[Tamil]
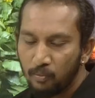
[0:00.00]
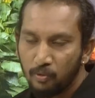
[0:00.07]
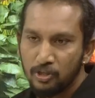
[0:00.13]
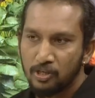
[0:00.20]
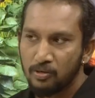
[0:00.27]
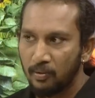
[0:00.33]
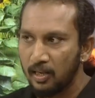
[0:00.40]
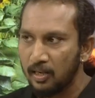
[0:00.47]

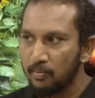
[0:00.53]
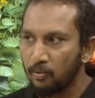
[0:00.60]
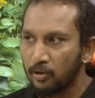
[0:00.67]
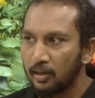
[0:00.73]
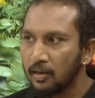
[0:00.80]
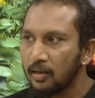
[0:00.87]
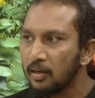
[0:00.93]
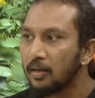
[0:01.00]
முடிச்சுட்டு வெளியில்
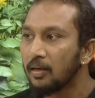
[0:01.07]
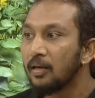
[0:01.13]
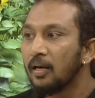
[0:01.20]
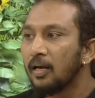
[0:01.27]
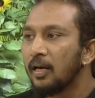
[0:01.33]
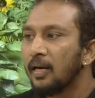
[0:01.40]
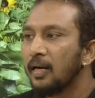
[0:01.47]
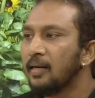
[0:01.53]
போனீங்கன்னா
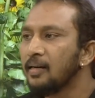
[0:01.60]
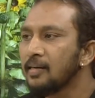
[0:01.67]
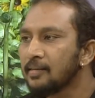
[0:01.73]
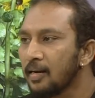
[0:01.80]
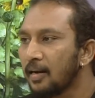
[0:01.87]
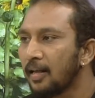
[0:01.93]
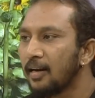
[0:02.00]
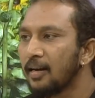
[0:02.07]

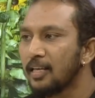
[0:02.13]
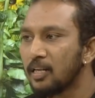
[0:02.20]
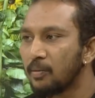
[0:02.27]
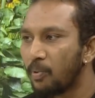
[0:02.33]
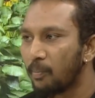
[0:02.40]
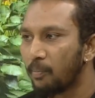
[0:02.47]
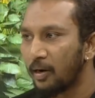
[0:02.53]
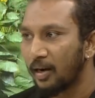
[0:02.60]
இண்டஸ்ட்ரியில் என்ன
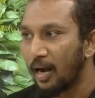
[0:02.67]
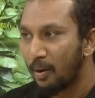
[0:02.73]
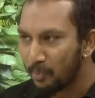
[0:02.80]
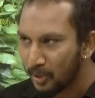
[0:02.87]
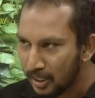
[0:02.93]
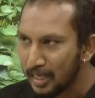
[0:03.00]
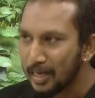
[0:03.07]
எதிர்பார்ப்பாங்க அப்படி தான்